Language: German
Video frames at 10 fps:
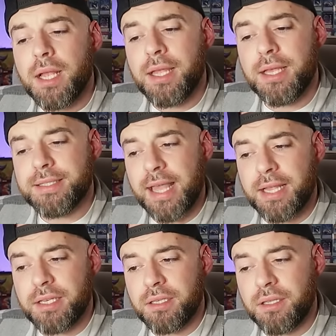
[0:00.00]
Äh,
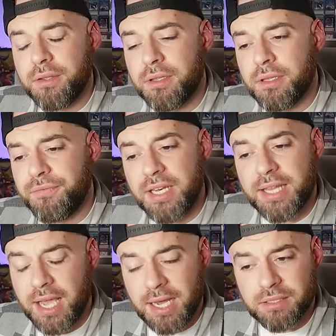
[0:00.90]
denn äh,
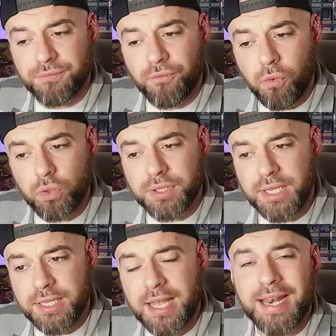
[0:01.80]
viele der Karten
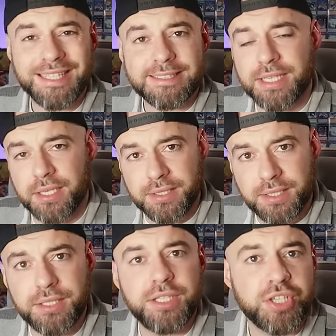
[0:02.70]
wurden in der
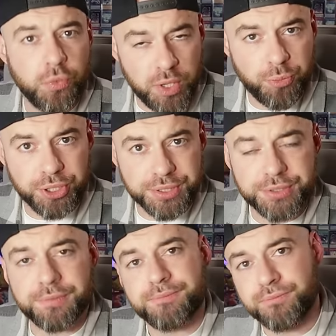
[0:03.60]
letztjährigen Tin nicht
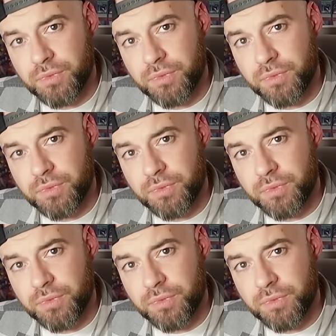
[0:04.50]
gereprintet.